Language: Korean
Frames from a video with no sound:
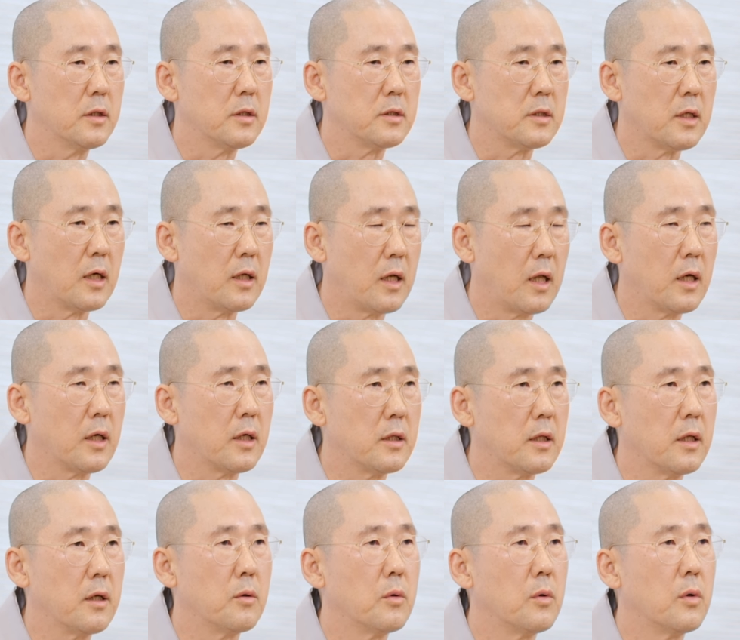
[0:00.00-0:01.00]
잘하게
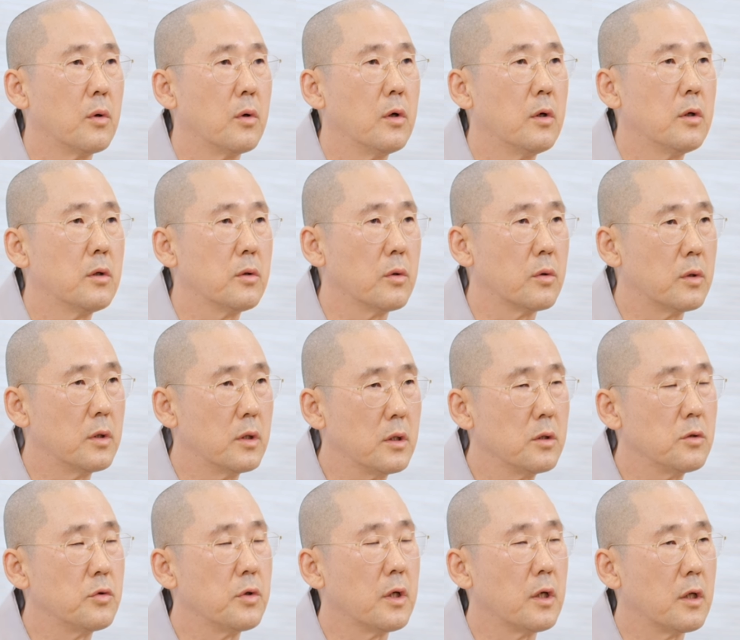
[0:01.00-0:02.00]
되고 또
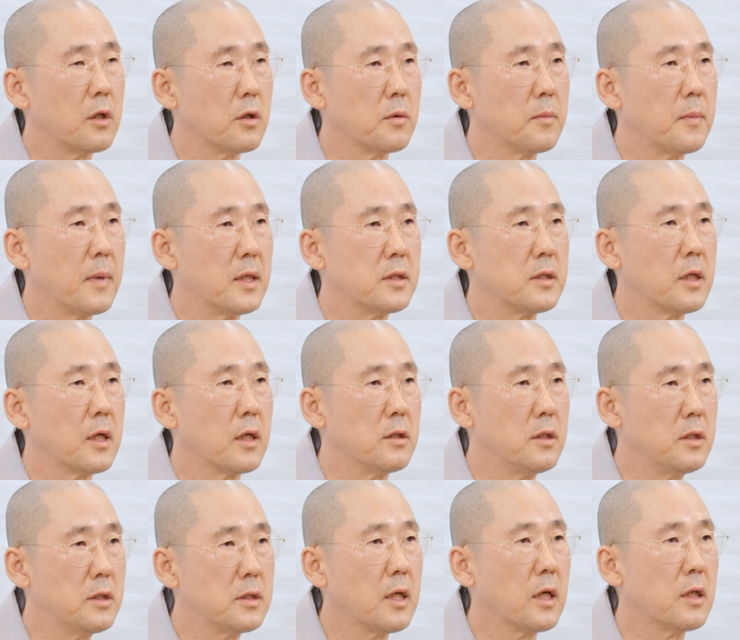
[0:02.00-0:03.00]
걷기 수행에도 마찬가지,
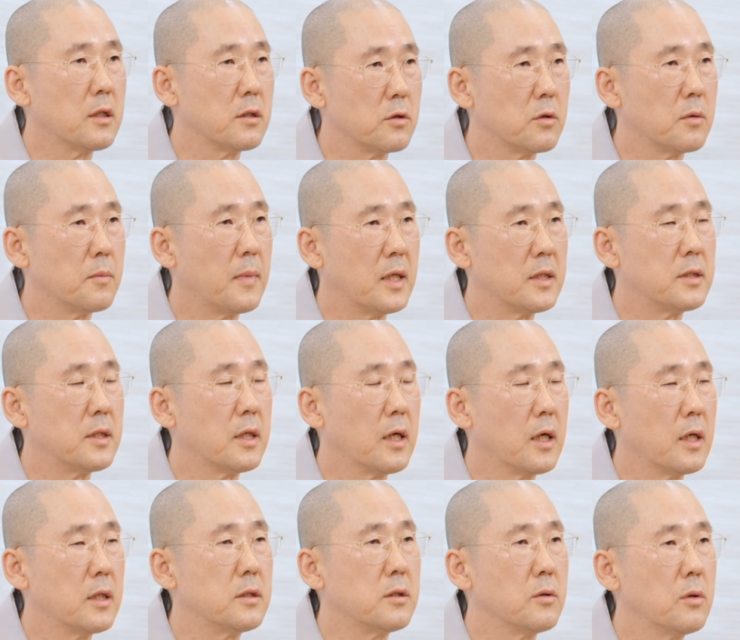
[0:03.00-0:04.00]
일상에서도
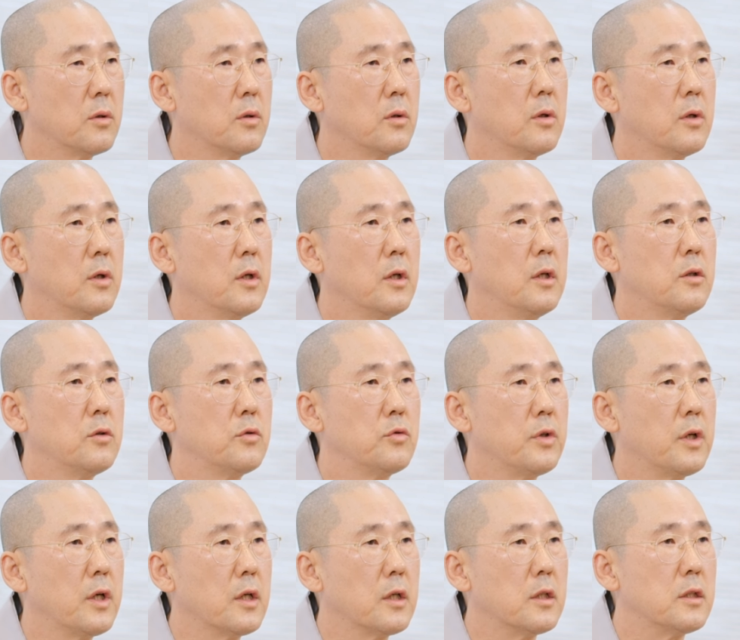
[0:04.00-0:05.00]
마찬가지로
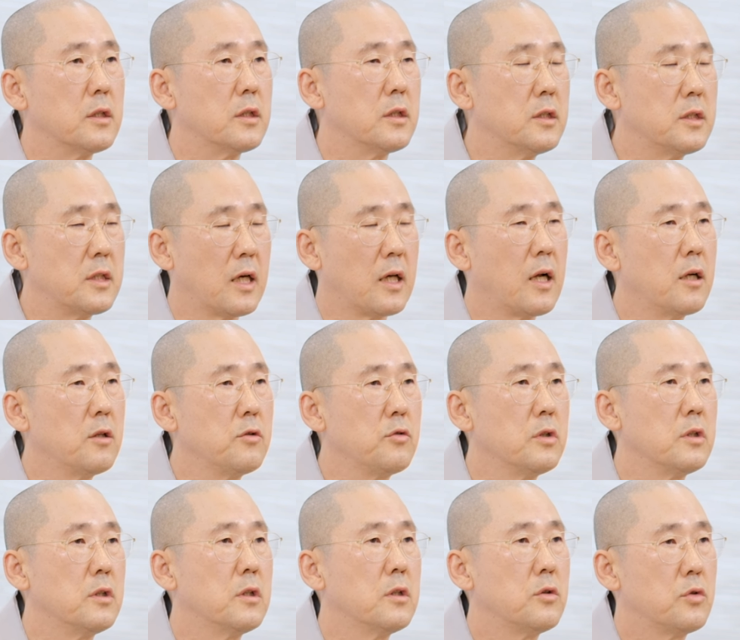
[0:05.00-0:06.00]
수행을 더 잘할 수
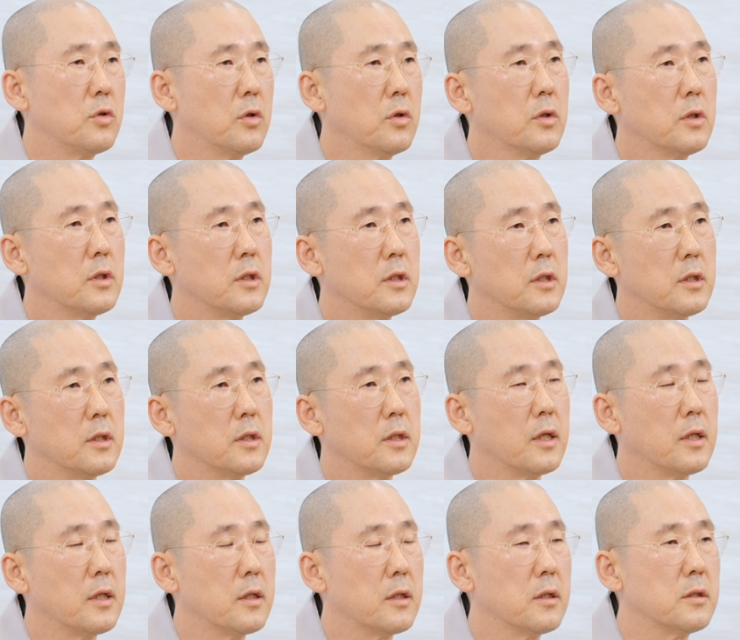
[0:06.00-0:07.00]
있는 조건이
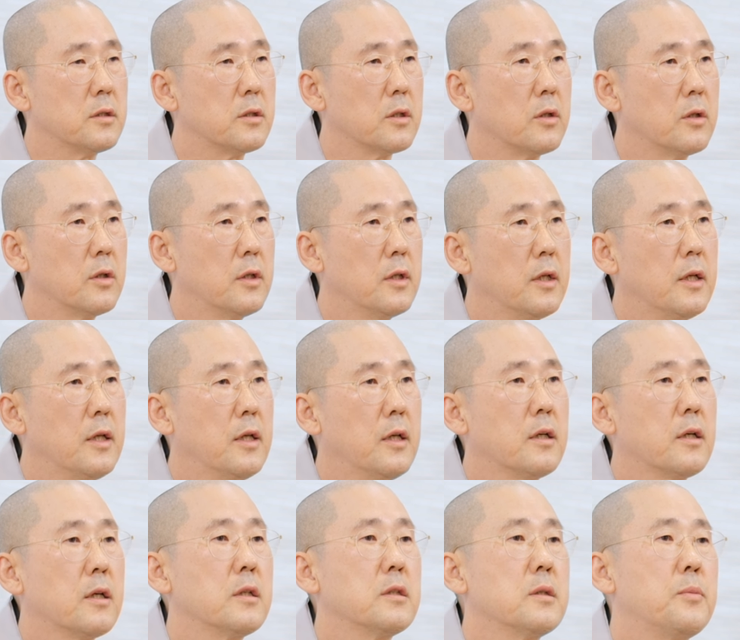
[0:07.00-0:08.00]
되는 거죠.
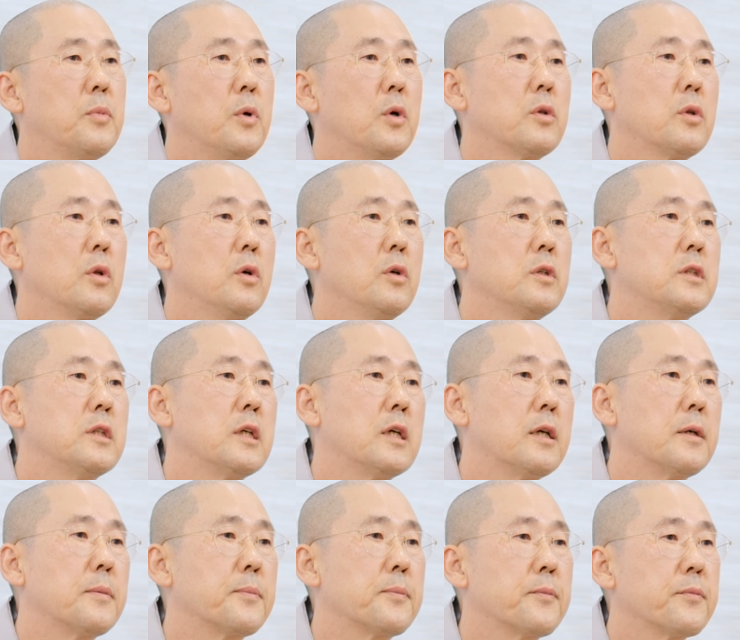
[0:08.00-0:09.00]
그래서 보통
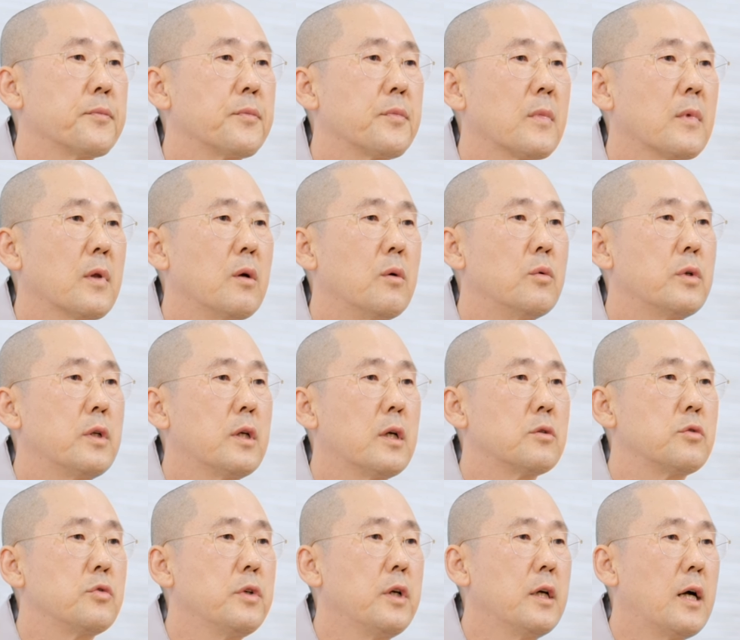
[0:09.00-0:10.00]
이제 우리가
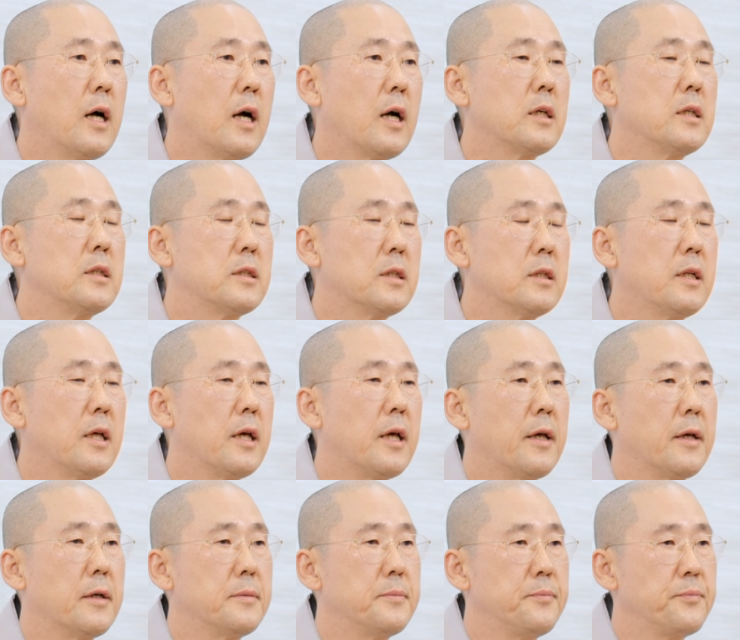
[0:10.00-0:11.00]
수행하기
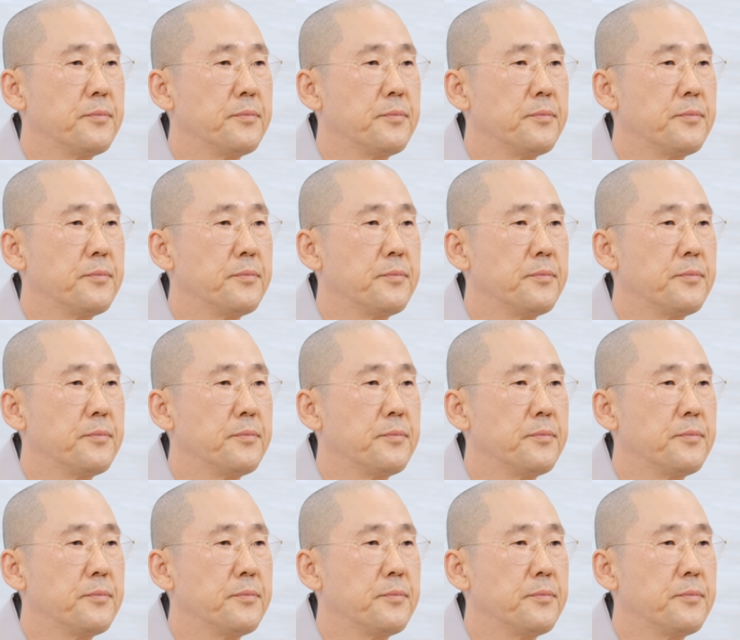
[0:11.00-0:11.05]
전에